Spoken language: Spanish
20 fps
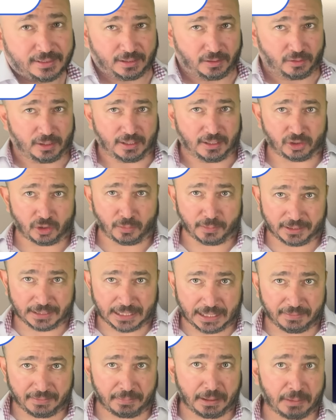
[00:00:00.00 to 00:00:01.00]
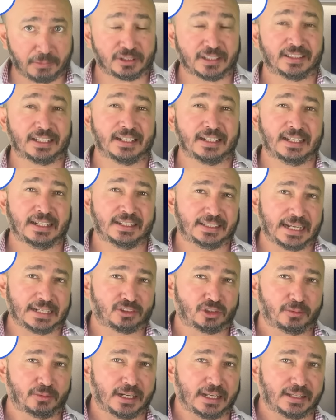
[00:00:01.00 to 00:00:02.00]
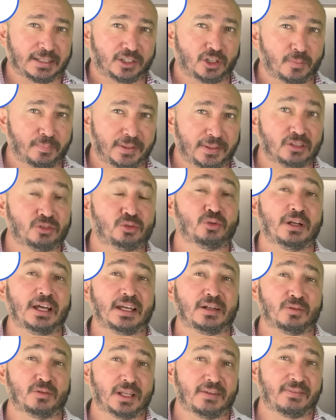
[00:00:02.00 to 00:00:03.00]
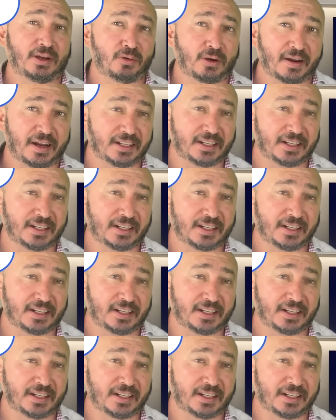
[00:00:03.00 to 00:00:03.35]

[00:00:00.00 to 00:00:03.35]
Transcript: eh, lo que les comentaba, vamos a tener ya sobre la región peninsular una vaguada a